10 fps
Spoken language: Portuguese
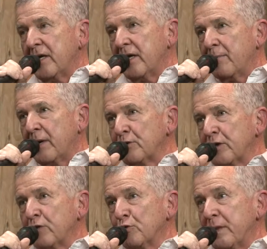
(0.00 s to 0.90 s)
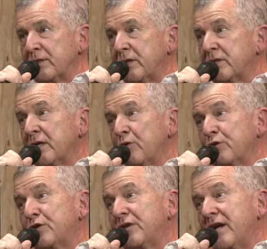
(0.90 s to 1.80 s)
é, para que os pacientes não
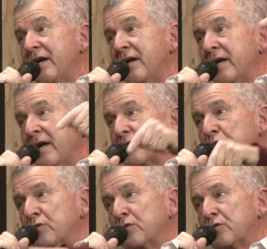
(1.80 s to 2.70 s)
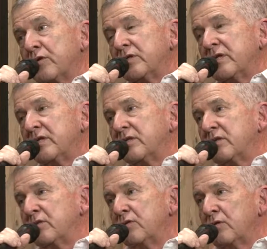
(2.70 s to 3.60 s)
cheguem às condições que
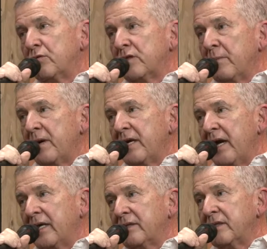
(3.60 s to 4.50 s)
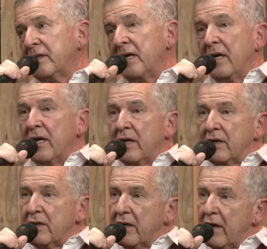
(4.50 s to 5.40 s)
exigem cirurgia bariátrica,
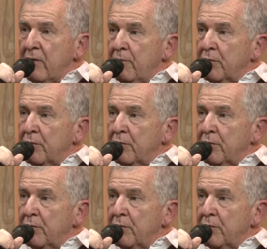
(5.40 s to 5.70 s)
que é um